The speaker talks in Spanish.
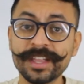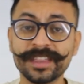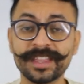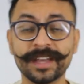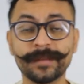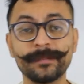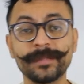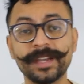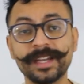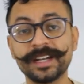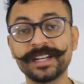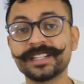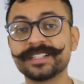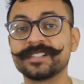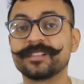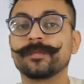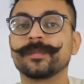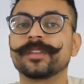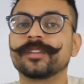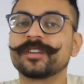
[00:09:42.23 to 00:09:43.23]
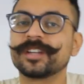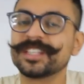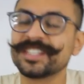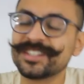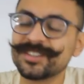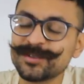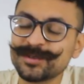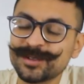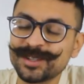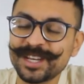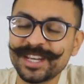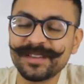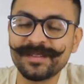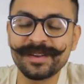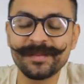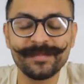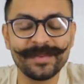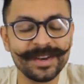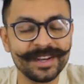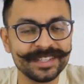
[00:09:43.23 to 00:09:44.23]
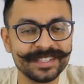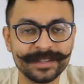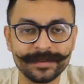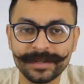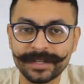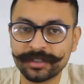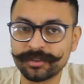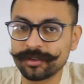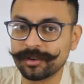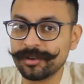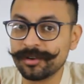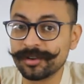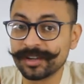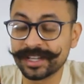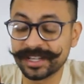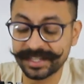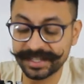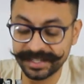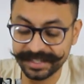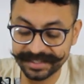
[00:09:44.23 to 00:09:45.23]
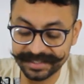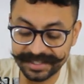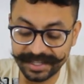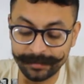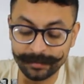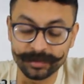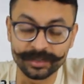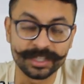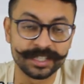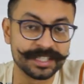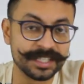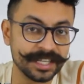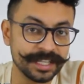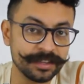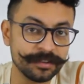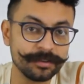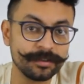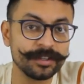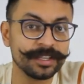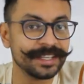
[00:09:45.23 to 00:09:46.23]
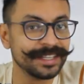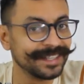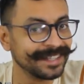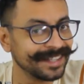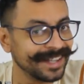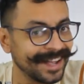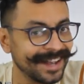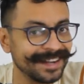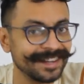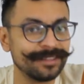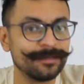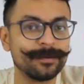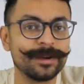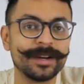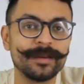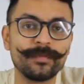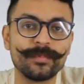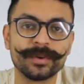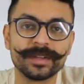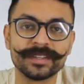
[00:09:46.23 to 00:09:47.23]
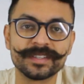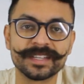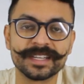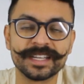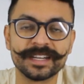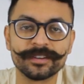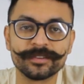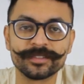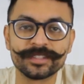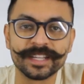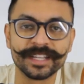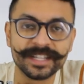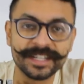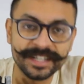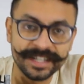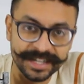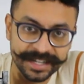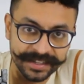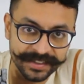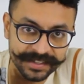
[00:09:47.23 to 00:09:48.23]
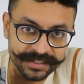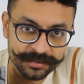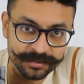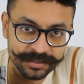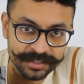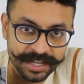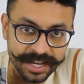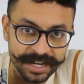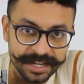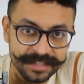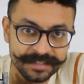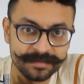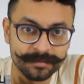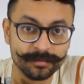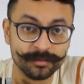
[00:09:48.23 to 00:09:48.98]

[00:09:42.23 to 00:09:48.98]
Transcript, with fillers: También les recomiendo que se suscriban para saber todo lo que estamos haciendo y al igual pueden seguirnos en redes sociales.